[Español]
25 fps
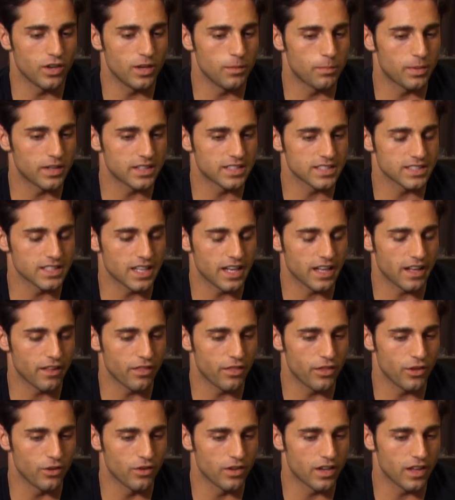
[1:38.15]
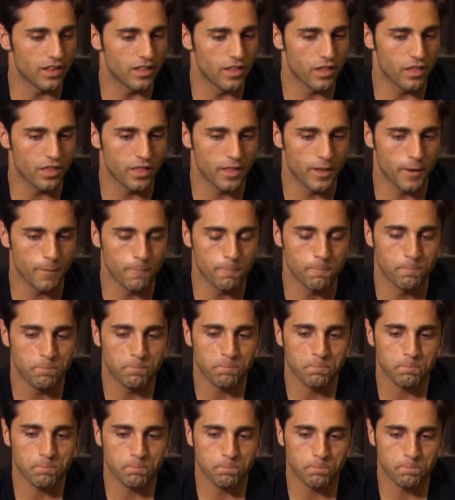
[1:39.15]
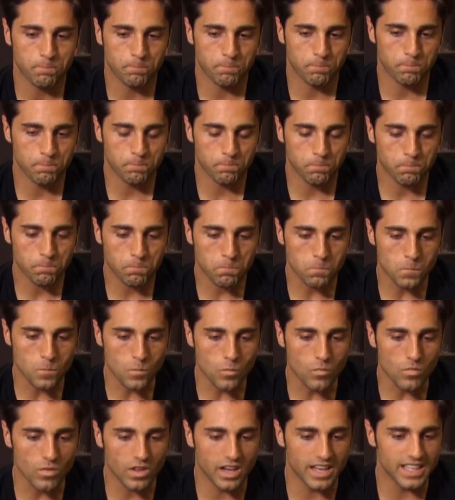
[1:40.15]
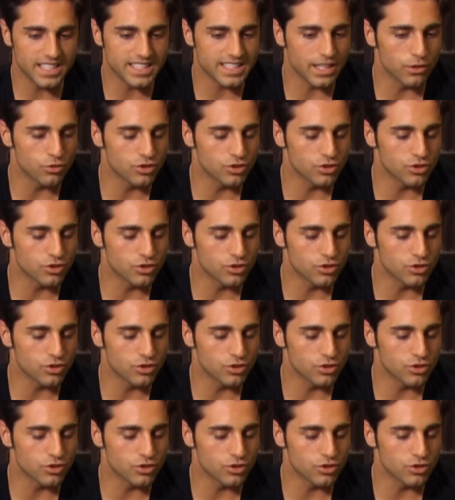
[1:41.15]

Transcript: Hay partes de la canción que dicen esta